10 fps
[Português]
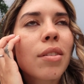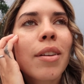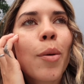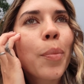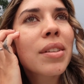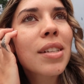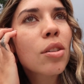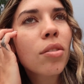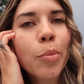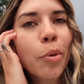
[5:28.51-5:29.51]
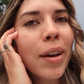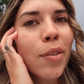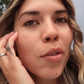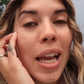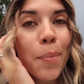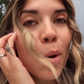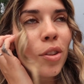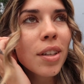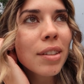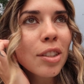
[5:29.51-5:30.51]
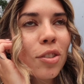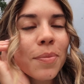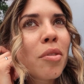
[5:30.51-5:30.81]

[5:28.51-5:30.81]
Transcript: Então pensei só, tipo, whatever, fica boa outra vez.